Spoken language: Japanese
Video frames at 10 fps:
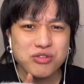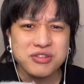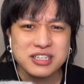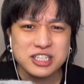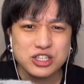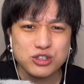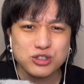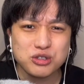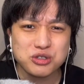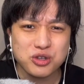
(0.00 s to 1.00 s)
同じ
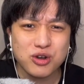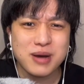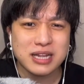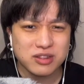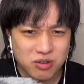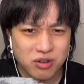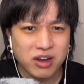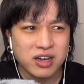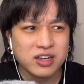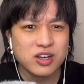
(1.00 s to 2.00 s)
給食当番
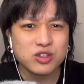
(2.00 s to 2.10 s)
の